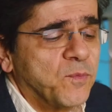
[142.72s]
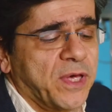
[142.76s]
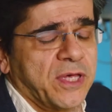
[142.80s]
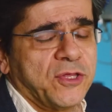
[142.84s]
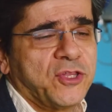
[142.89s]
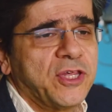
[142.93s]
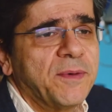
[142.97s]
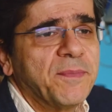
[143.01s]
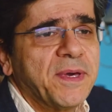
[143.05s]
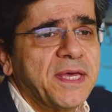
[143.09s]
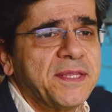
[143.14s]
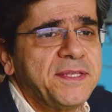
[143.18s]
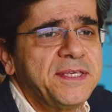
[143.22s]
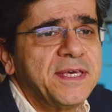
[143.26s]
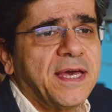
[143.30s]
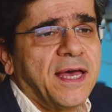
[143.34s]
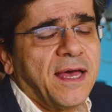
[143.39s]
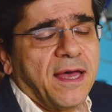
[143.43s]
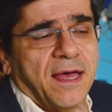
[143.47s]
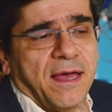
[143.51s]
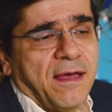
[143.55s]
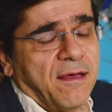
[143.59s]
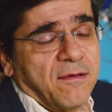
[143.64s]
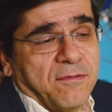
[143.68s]
J'aimerais dire
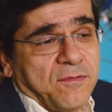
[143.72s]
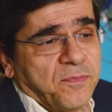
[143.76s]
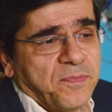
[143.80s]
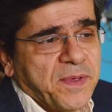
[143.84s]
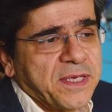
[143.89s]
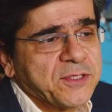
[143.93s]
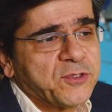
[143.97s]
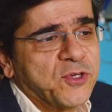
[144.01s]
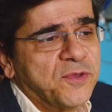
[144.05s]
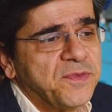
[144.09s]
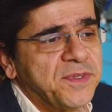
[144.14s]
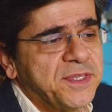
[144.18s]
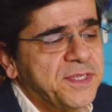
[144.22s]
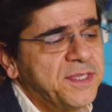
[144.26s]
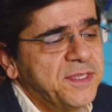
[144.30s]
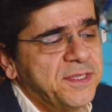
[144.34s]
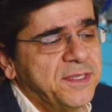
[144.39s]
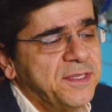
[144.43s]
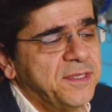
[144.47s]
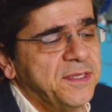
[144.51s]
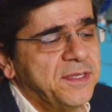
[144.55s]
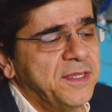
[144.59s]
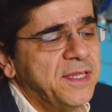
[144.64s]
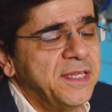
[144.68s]
à une personne qui
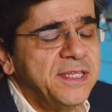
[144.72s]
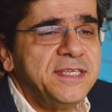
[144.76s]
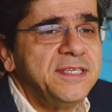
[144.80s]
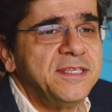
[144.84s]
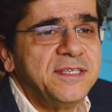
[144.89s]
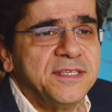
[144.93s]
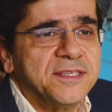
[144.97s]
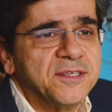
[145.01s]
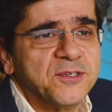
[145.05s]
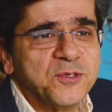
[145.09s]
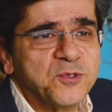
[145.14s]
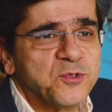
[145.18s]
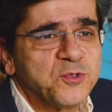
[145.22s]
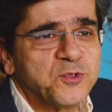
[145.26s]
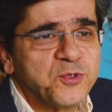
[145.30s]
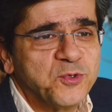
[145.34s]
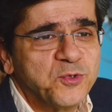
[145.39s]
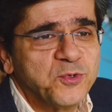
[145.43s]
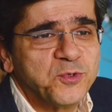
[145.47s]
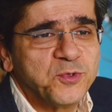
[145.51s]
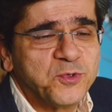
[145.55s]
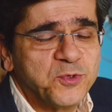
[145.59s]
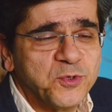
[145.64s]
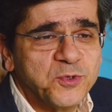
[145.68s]
lit
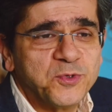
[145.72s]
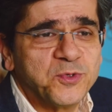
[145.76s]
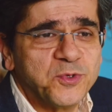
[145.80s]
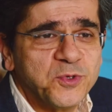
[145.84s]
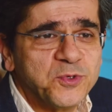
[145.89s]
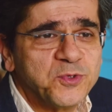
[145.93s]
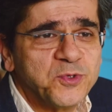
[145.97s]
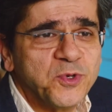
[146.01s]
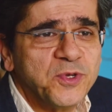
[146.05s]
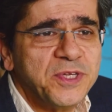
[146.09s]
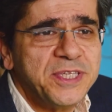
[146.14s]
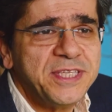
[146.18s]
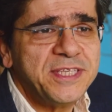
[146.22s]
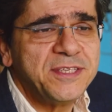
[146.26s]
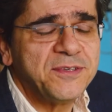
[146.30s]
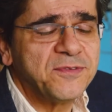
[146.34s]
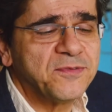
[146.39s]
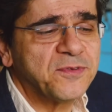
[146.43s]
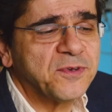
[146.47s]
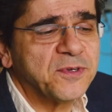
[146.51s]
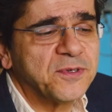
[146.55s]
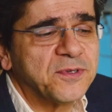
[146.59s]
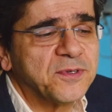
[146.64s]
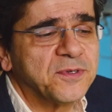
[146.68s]
ce,
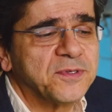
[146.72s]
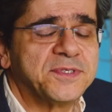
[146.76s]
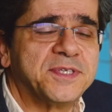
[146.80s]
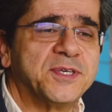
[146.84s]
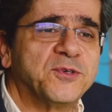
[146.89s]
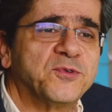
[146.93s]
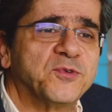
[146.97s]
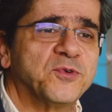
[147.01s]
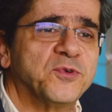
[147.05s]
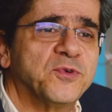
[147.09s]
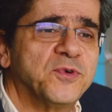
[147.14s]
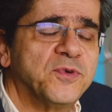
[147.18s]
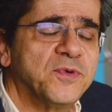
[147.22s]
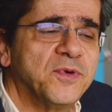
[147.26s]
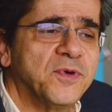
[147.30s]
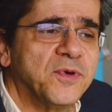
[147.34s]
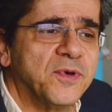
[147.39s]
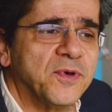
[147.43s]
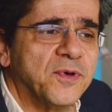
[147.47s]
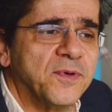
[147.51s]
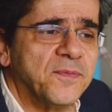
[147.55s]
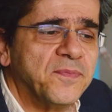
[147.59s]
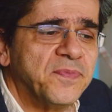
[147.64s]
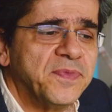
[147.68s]
livre, c'est que
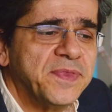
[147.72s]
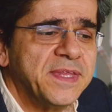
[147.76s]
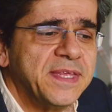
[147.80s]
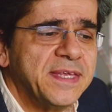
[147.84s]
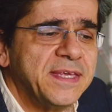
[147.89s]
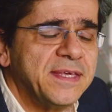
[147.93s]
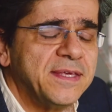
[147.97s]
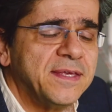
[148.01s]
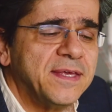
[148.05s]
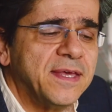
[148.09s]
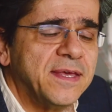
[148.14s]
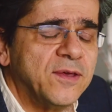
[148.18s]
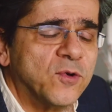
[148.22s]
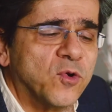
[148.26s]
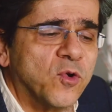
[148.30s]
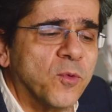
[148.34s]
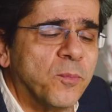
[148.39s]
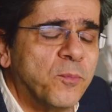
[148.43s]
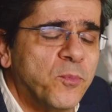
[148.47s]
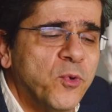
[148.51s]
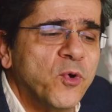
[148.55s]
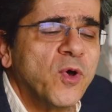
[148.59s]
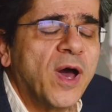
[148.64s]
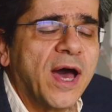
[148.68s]
on
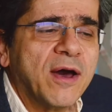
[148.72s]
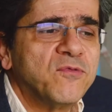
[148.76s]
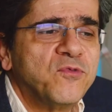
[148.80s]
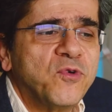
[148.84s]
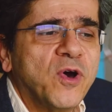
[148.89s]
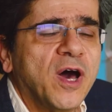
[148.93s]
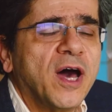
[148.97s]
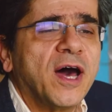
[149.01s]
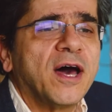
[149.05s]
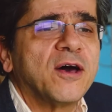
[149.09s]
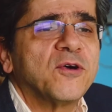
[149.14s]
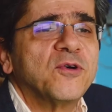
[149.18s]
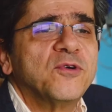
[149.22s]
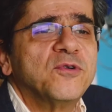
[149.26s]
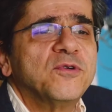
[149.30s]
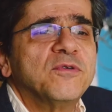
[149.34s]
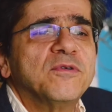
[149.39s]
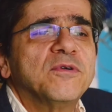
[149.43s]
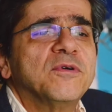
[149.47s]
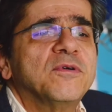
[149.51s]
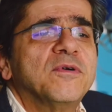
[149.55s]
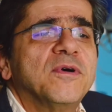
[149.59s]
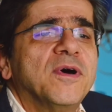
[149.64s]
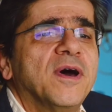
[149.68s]
peut avoir
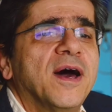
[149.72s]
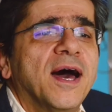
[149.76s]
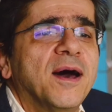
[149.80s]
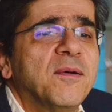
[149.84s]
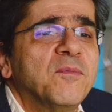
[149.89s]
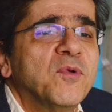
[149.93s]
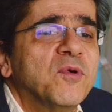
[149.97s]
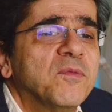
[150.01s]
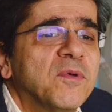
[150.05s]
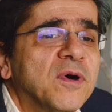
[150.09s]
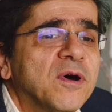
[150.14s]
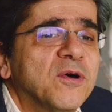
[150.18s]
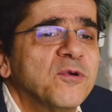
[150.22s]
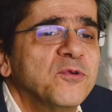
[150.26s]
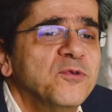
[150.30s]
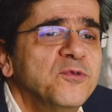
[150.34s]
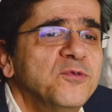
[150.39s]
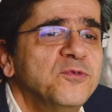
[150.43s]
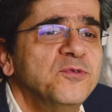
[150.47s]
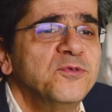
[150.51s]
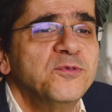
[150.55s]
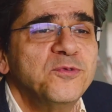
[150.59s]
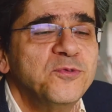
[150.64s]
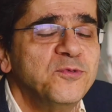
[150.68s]
à un moment
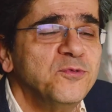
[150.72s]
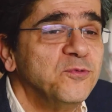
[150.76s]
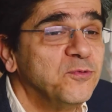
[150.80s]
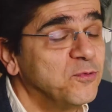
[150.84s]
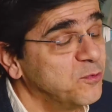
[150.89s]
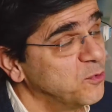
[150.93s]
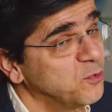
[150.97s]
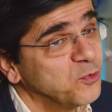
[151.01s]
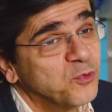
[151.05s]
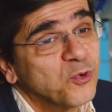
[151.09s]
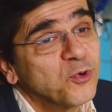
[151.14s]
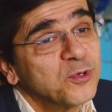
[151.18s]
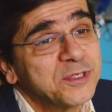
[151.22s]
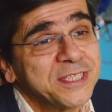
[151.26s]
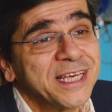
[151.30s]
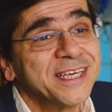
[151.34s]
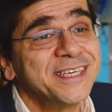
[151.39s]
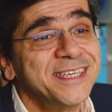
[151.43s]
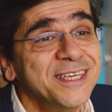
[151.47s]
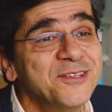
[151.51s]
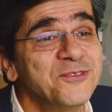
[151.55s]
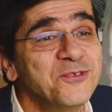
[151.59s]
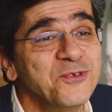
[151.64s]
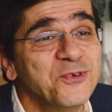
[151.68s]
une, grosse
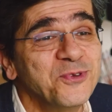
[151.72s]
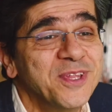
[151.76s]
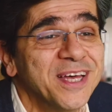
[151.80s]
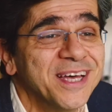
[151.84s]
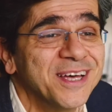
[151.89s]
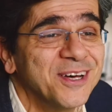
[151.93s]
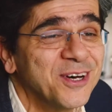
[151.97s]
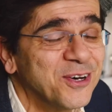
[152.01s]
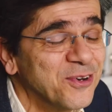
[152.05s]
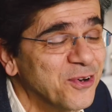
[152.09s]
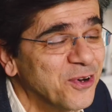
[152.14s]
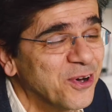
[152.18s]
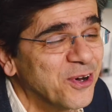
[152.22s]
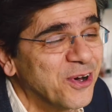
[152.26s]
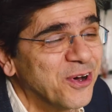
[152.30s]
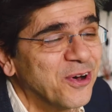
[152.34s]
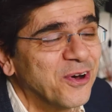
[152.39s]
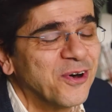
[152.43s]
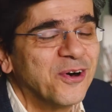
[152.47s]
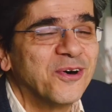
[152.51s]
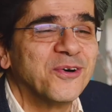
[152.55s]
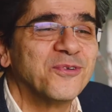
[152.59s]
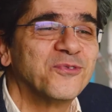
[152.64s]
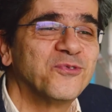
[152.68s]
inquiétude hein,
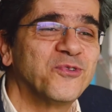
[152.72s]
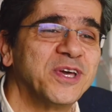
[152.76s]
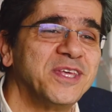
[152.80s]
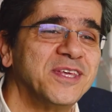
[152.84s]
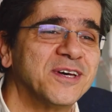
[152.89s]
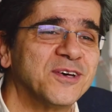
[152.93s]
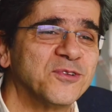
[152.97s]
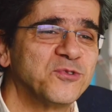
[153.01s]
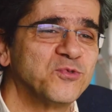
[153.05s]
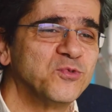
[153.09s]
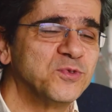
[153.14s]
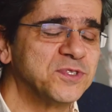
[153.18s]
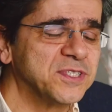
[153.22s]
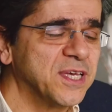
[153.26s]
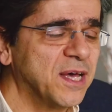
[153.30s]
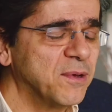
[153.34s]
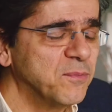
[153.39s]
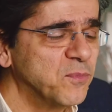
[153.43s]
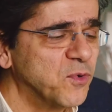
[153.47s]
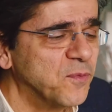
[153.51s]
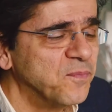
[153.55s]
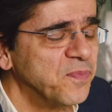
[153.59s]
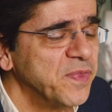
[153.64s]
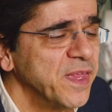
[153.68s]
en, voyant tout ça.
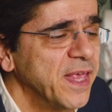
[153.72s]
Bon.